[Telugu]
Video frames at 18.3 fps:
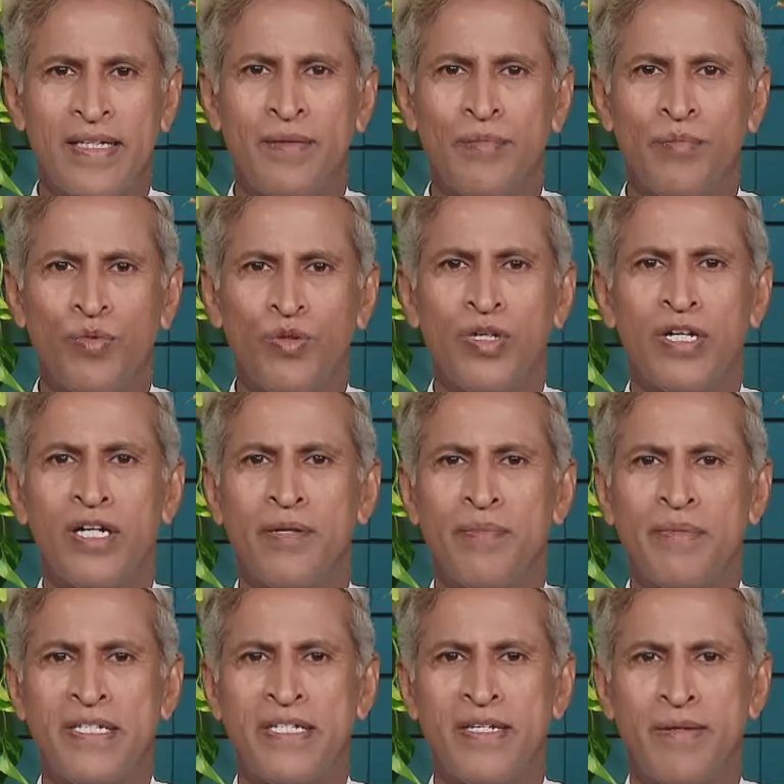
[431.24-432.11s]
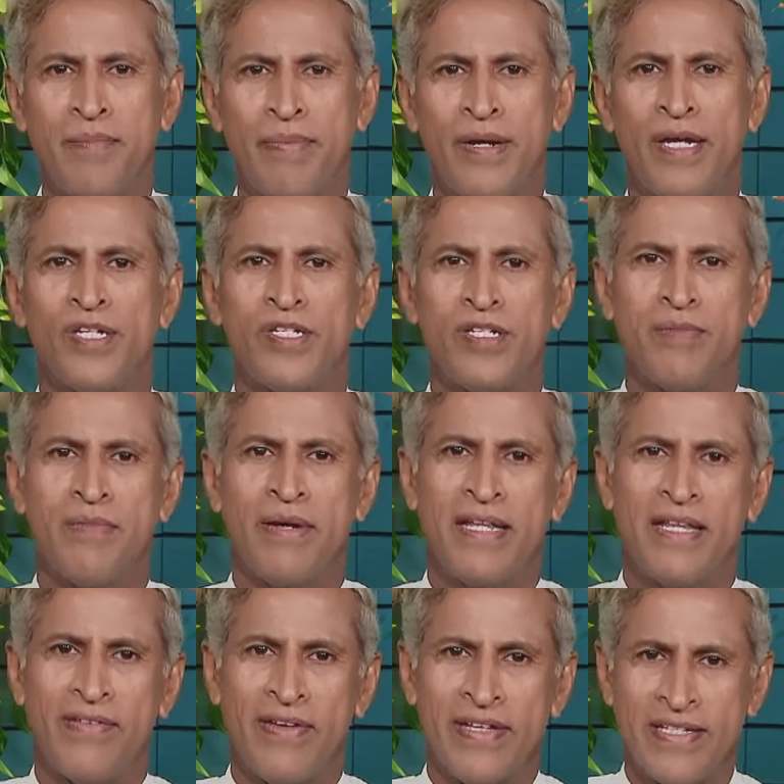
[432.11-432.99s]
ఈ మూడిటి మిశ్రమం పేస్ట్
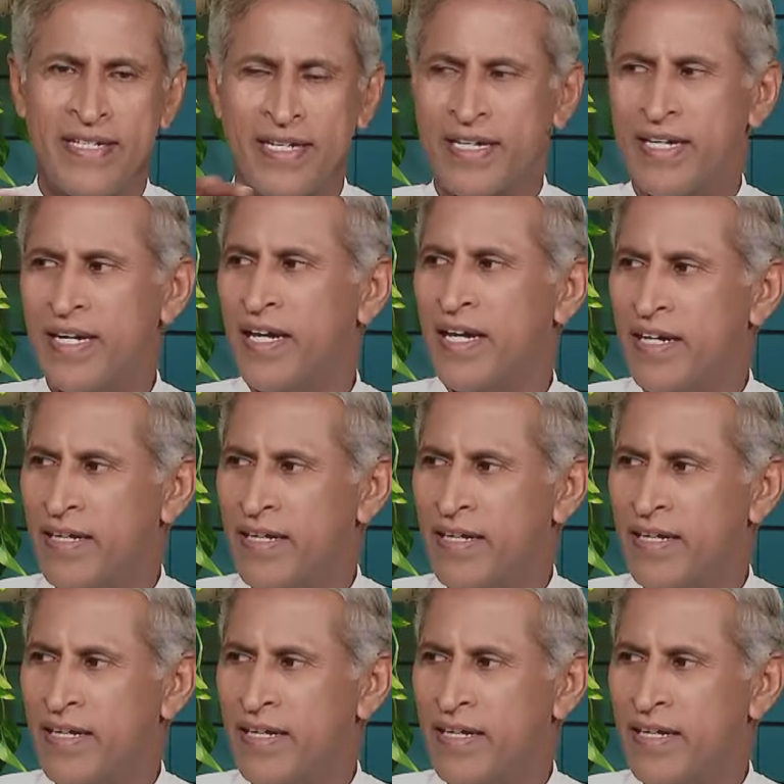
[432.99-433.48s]
మీద వేసి ఇట్లా